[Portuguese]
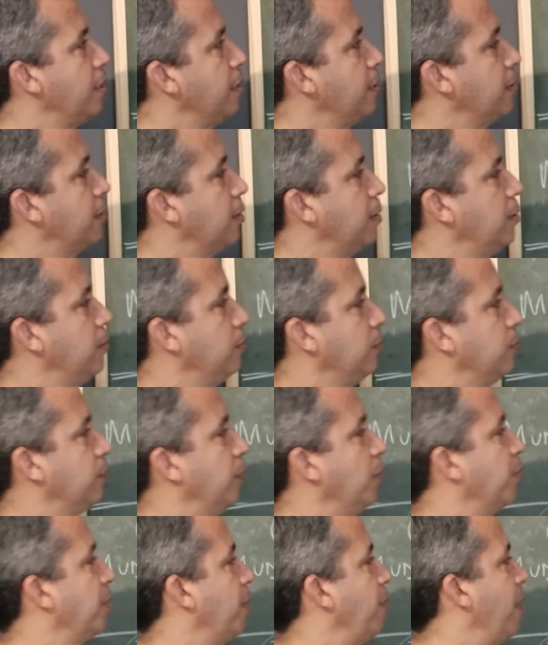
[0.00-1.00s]
Então,
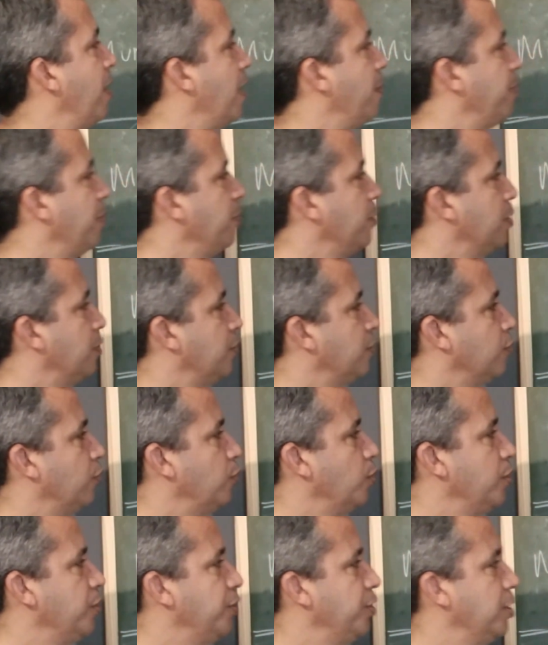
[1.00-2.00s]
vamos trabalhar primeiro esses
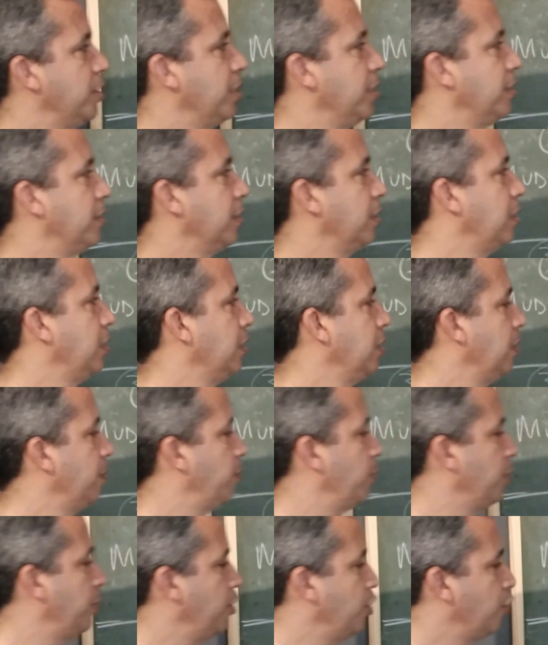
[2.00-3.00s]
dois itens aqui,
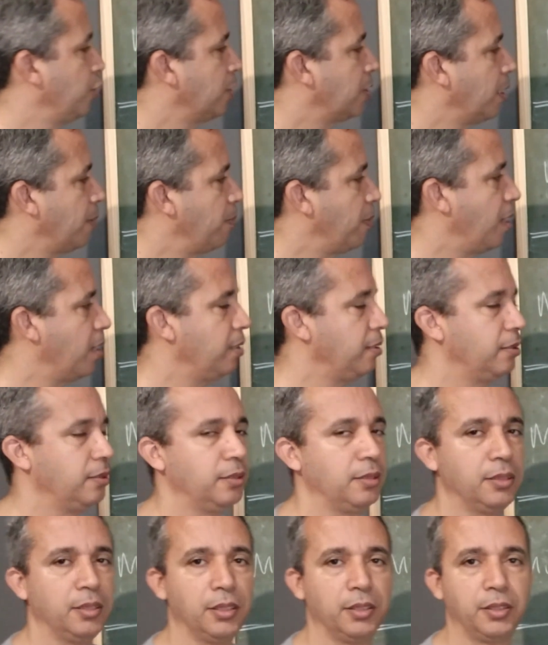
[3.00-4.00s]
depois a gente
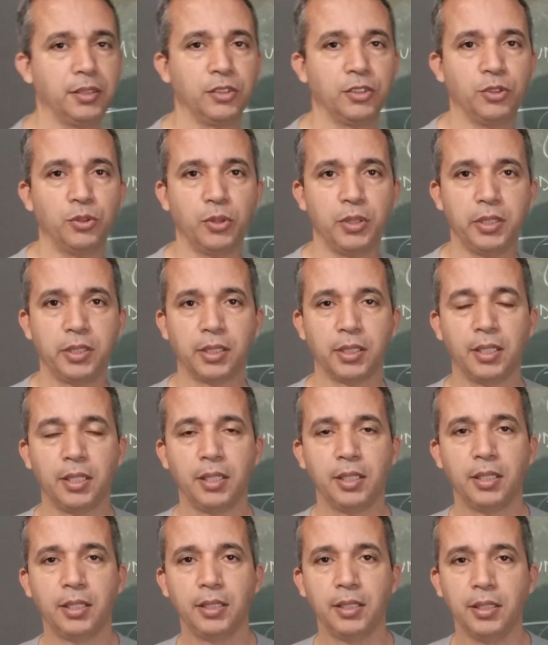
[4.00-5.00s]
trabalha esses dois
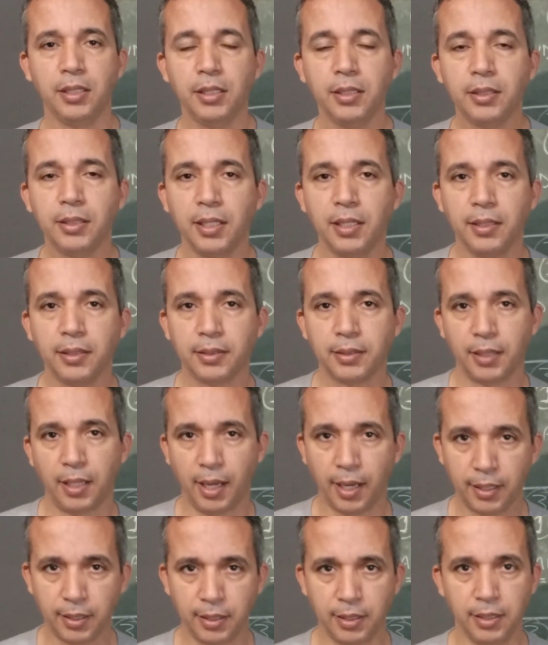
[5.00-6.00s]
itens
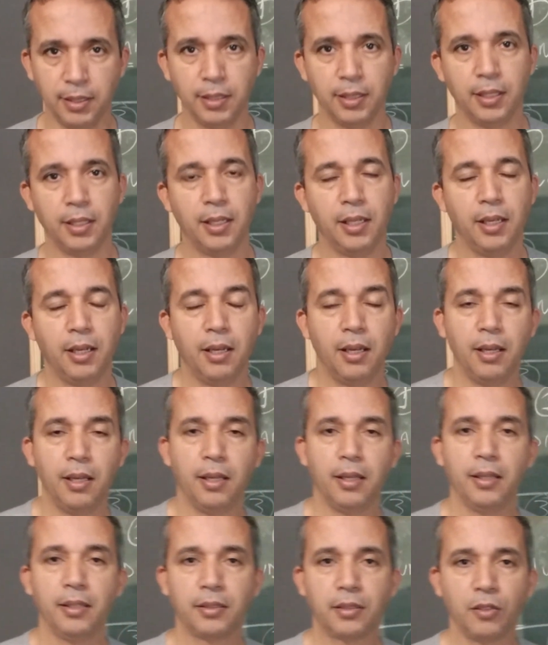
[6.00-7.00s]
aqui.
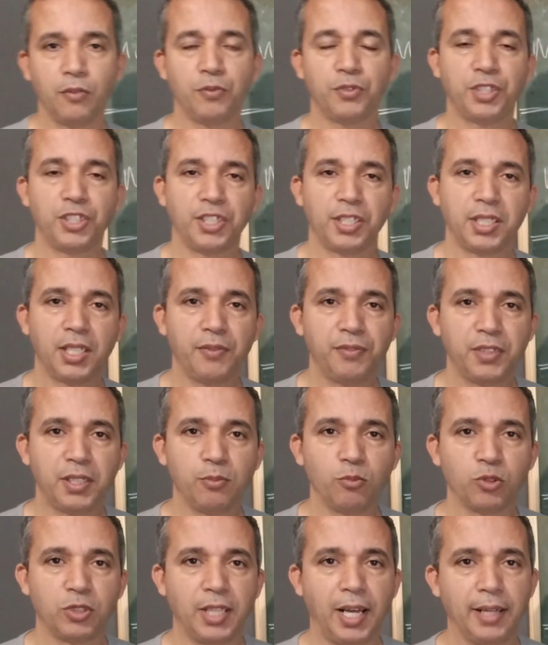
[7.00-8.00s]
Então, você já deve
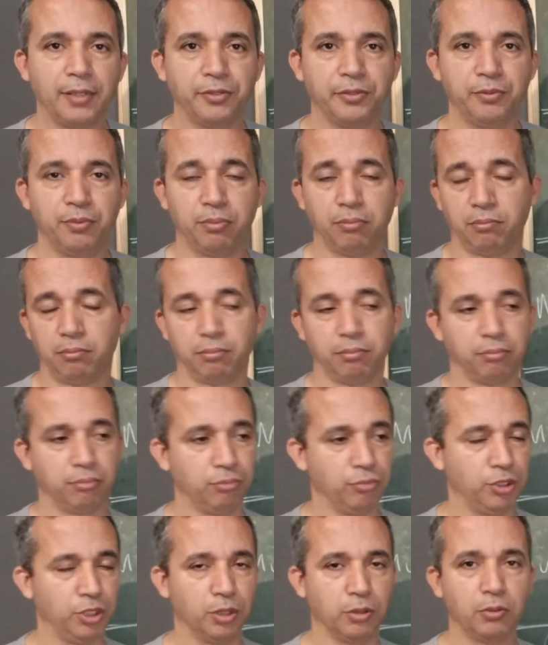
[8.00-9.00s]
ter mudado
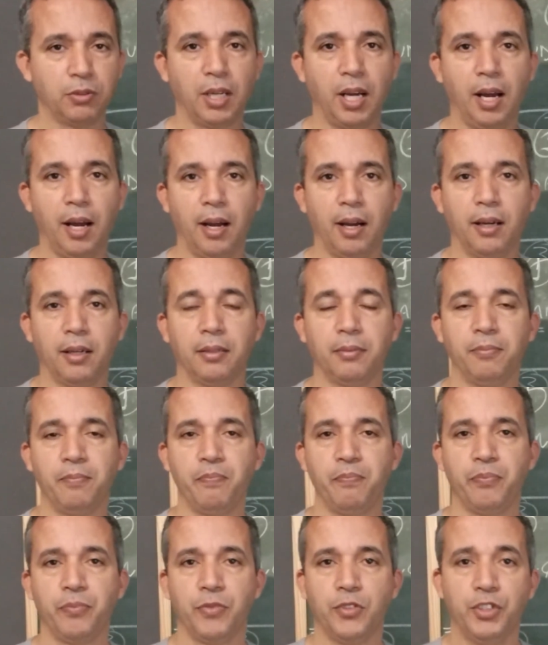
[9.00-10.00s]
de lugar,
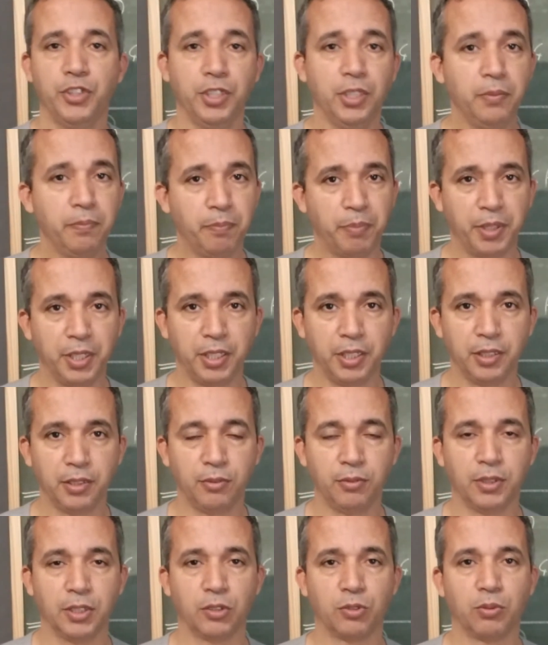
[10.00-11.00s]
de
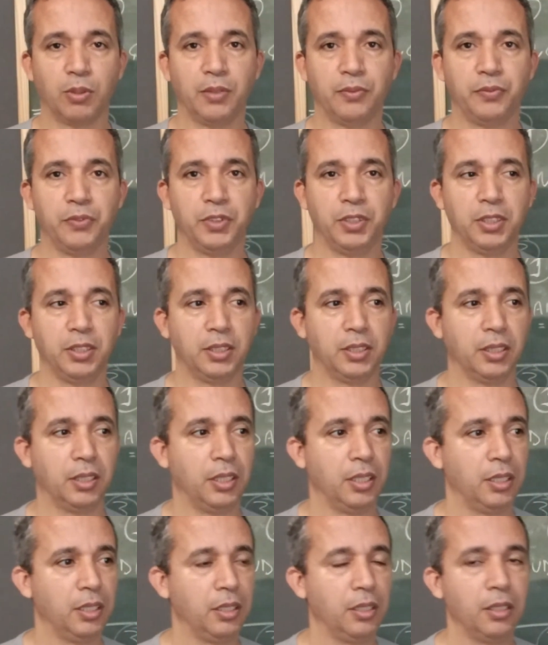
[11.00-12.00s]
emprego na sua
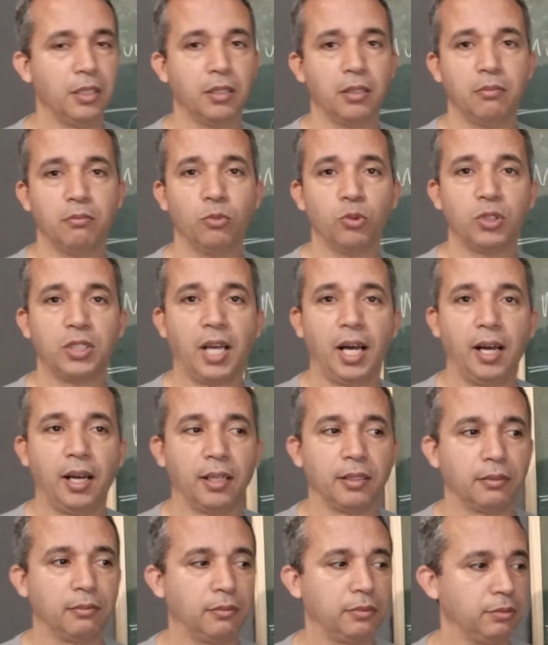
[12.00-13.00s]
vida,
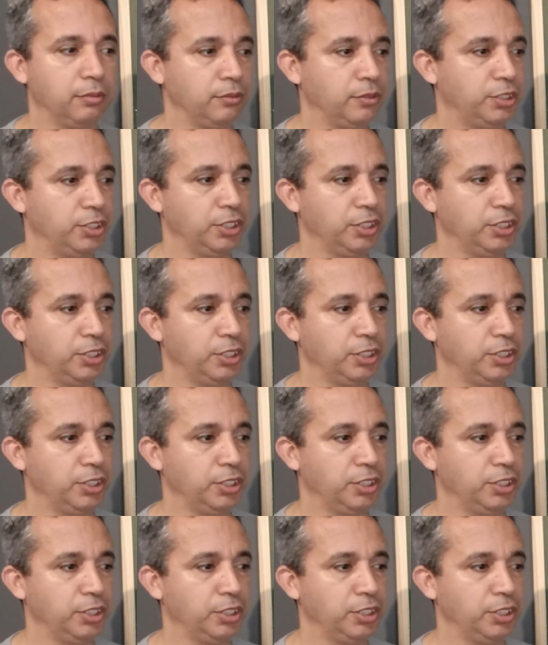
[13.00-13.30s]
mudado